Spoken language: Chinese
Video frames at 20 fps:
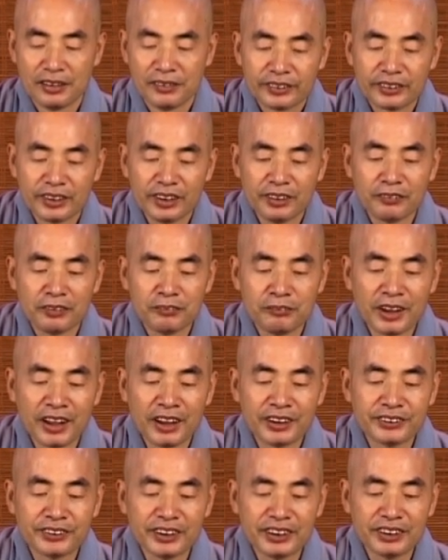所以我们
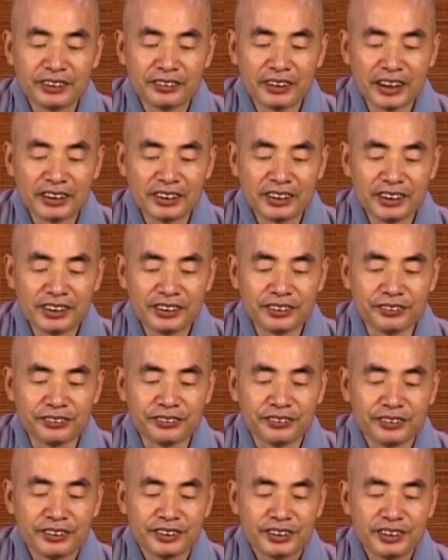要追求的是一
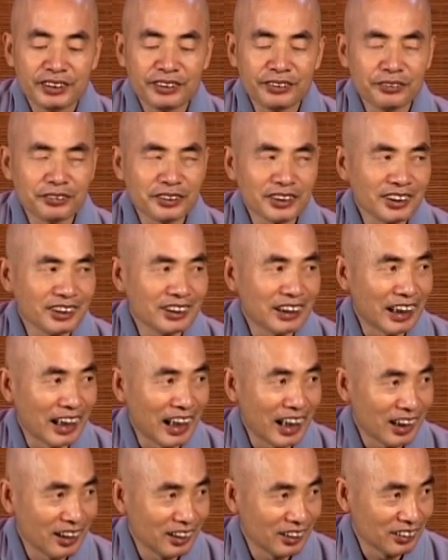种究竟的
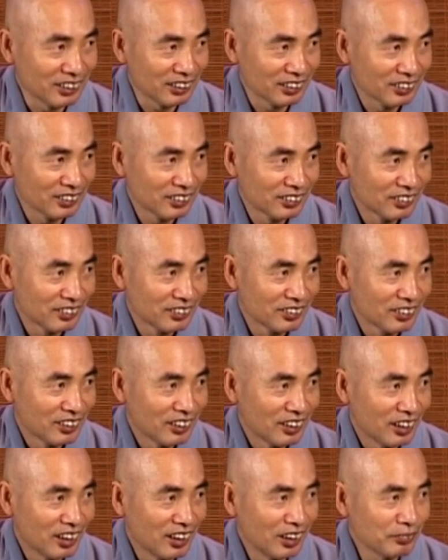安乐，
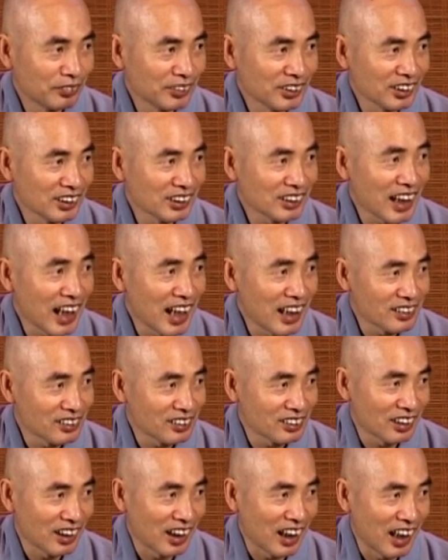而不是暂
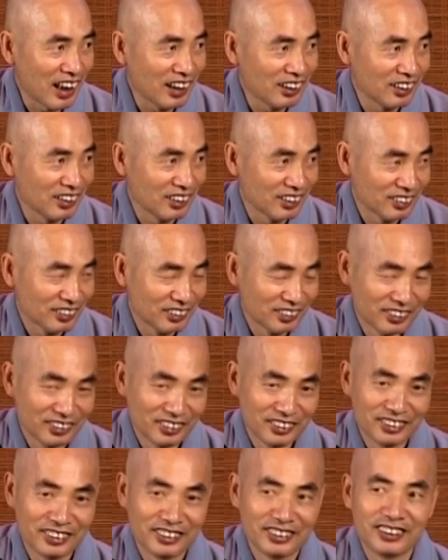时的安乐。
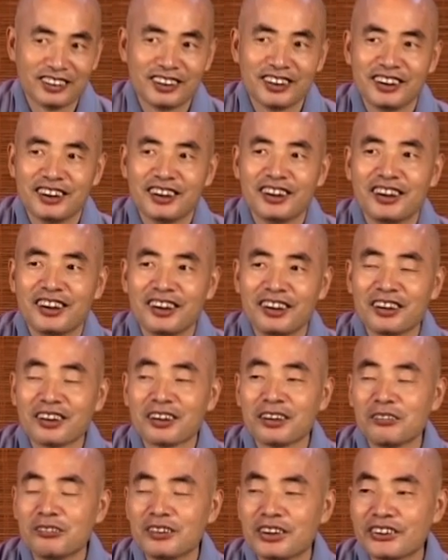如
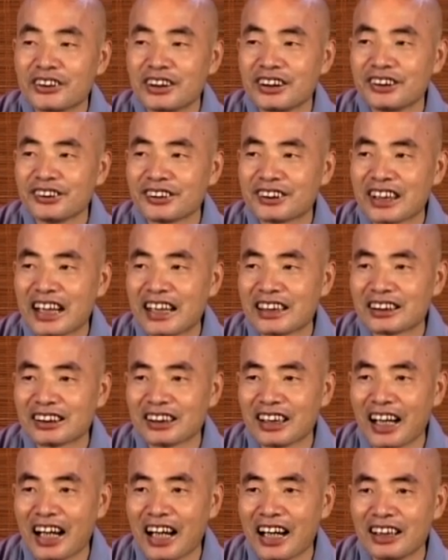果我们追求暂时
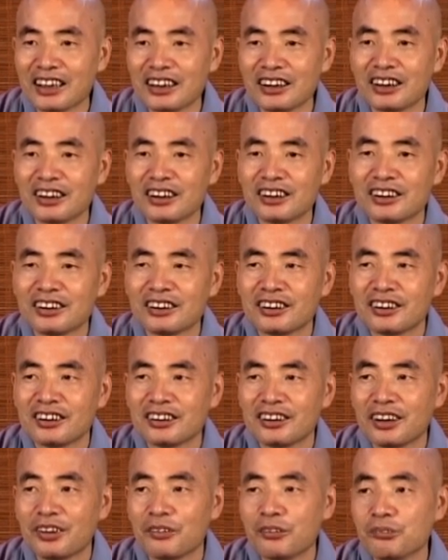的安乐，
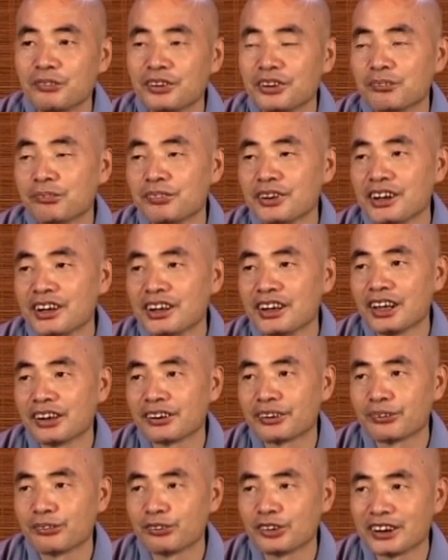那我们就不一定要
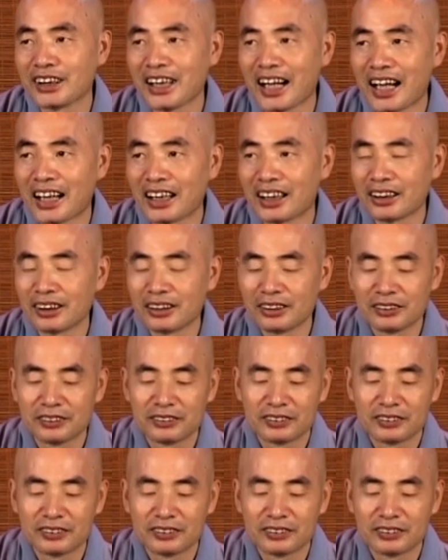出家了。